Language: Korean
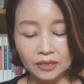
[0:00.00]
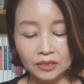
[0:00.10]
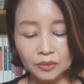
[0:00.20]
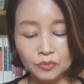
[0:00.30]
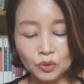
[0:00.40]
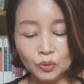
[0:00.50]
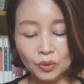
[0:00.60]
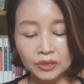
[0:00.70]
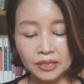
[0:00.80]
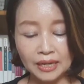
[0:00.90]

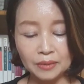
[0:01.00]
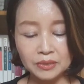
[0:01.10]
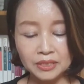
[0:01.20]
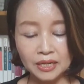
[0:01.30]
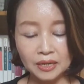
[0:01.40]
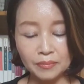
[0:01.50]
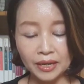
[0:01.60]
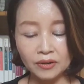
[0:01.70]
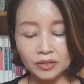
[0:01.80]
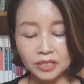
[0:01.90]
금융권을 감시할
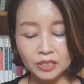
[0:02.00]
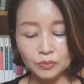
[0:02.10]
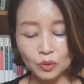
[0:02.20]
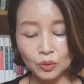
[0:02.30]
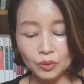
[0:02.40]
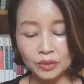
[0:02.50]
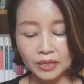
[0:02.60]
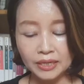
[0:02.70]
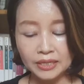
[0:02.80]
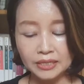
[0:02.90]
메커니즘도
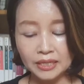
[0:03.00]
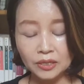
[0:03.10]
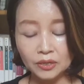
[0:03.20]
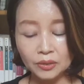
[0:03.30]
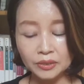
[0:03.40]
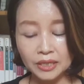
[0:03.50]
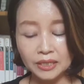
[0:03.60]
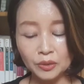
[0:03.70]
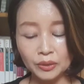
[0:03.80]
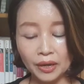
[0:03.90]
제대로,
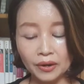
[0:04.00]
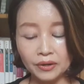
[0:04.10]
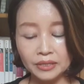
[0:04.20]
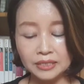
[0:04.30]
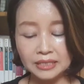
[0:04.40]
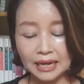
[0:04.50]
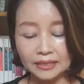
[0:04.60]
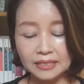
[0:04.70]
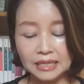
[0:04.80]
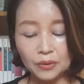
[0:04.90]
제대로 되어 있지
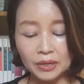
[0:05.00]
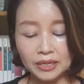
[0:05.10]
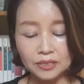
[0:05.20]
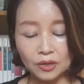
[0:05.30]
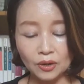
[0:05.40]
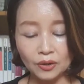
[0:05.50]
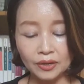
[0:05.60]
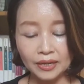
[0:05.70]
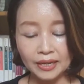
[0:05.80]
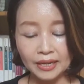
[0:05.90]
않은 상황에서
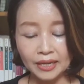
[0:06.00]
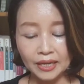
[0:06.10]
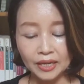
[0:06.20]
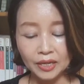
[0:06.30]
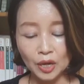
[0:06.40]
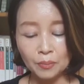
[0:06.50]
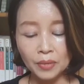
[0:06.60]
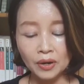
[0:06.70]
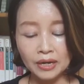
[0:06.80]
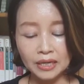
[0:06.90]

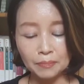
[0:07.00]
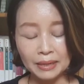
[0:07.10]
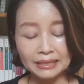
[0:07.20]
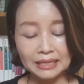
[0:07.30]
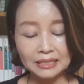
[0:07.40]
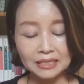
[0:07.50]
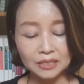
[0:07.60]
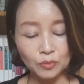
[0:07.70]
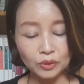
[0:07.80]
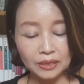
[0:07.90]
현명하게 판단하지
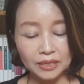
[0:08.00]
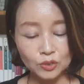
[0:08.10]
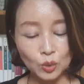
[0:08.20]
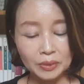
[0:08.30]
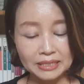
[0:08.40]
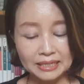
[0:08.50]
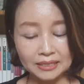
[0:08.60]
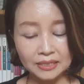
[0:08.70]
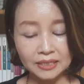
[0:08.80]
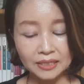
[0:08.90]
못한
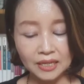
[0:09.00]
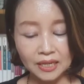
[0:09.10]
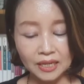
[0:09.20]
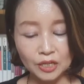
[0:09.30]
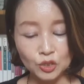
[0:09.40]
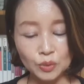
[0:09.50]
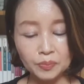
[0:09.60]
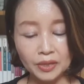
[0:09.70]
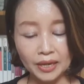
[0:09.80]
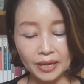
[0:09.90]
소비자들은
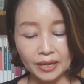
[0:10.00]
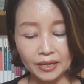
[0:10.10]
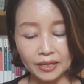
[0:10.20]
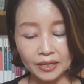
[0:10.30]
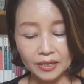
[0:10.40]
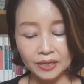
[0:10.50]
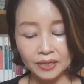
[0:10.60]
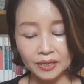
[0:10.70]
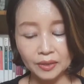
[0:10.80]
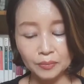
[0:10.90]
쉽게
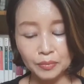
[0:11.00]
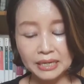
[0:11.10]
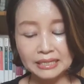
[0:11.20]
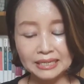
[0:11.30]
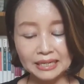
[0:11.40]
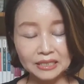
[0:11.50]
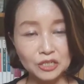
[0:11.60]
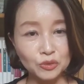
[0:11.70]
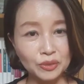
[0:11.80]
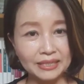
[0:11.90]
피해자가 될
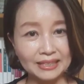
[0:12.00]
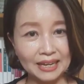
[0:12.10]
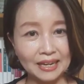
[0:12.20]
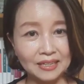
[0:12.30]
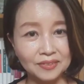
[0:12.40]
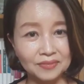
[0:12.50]
수 있다.